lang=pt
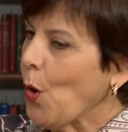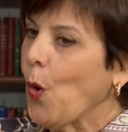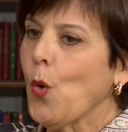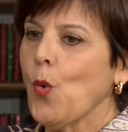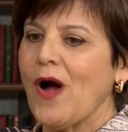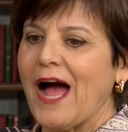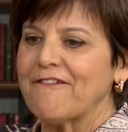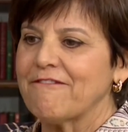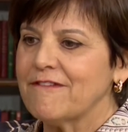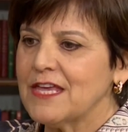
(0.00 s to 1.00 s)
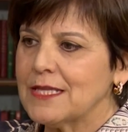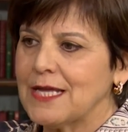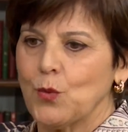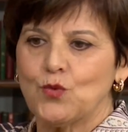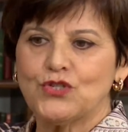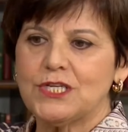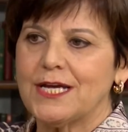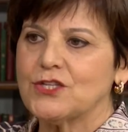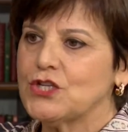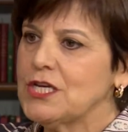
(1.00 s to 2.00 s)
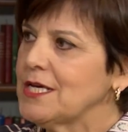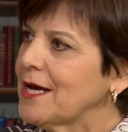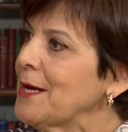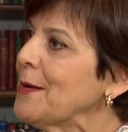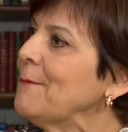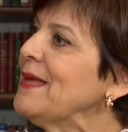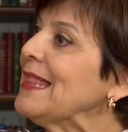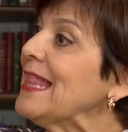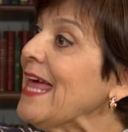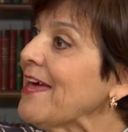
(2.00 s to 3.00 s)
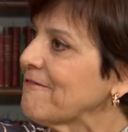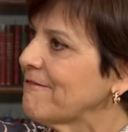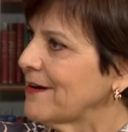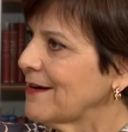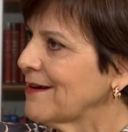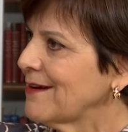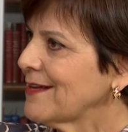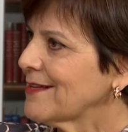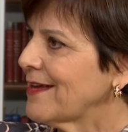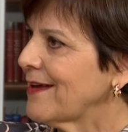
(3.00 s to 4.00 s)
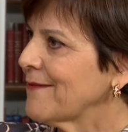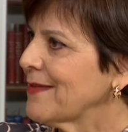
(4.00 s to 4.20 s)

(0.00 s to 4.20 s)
Ou a vida, o dia a dia, me leva tá,